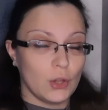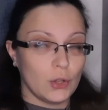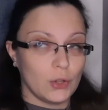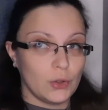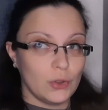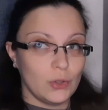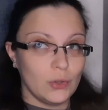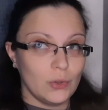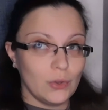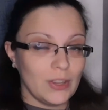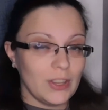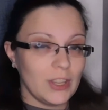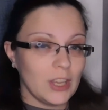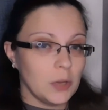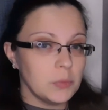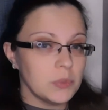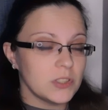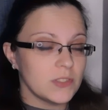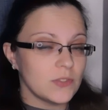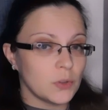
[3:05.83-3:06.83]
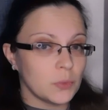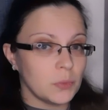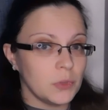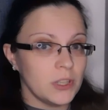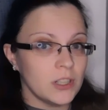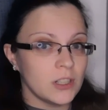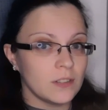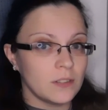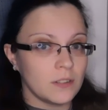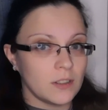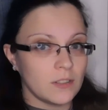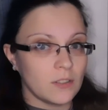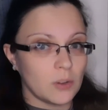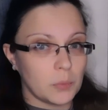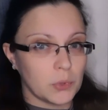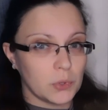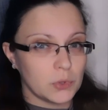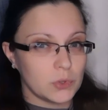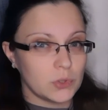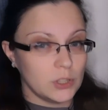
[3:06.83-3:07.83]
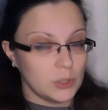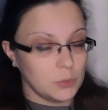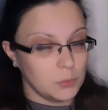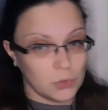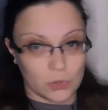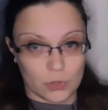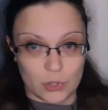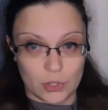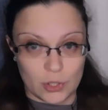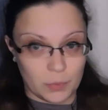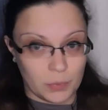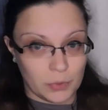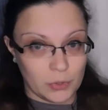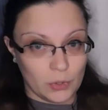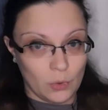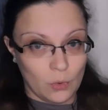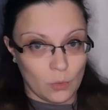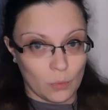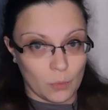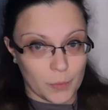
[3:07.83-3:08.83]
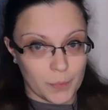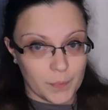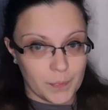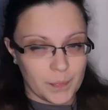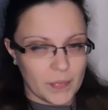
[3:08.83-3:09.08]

Но я бы сформулировала вопрос немножечко по-другому.